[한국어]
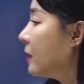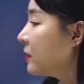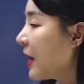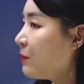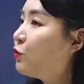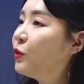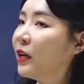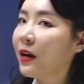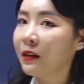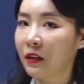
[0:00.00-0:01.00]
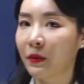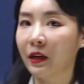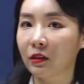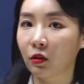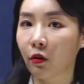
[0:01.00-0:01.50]
때문에라는
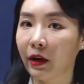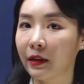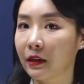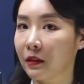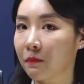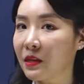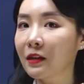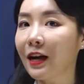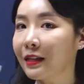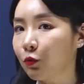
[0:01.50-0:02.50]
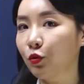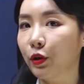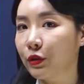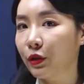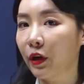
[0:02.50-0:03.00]
의미가 들어가야 되는 빈칸이
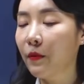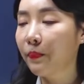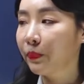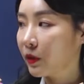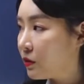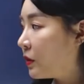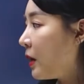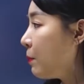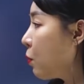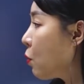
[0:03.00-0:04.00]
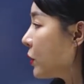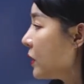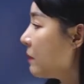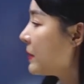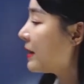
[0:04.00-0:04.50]
뚫려 있어요. 근데
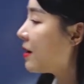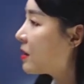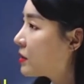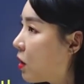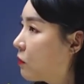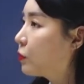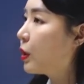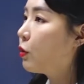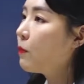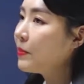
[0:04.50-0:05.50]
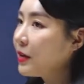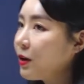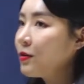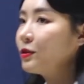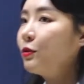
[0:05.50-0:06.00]
보기에 because of도 있고
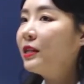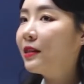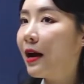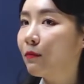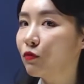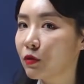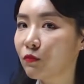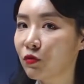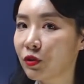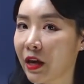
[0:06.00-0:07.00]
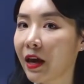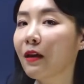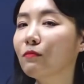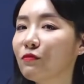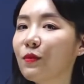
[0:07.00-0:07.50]
because도 있다. 무슨
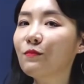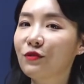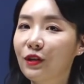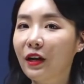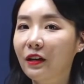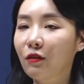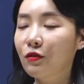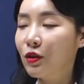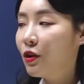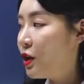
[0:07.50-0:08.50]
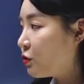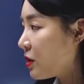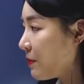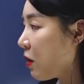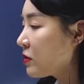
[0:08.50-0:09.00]
문제? 문법 문제라는 거죠.
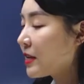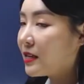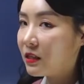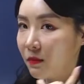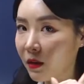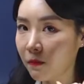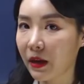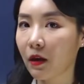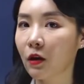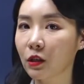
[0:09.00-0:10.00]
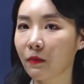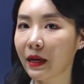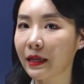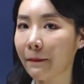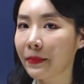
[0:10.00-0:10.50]
뒤에 명사 있으면 because
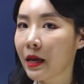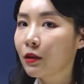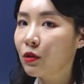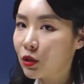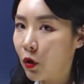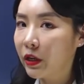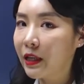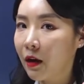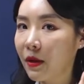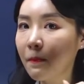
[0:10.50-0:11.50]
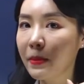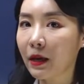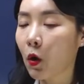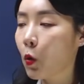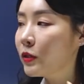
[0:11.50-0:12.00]
of가 답, 뒤에 절이 나오면
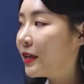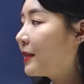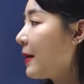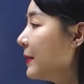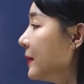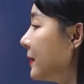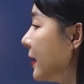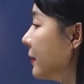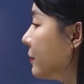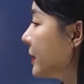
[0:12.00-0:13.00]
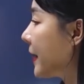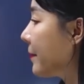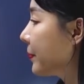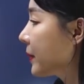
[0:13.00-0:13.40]
because가 답이 된다라는 겁니다.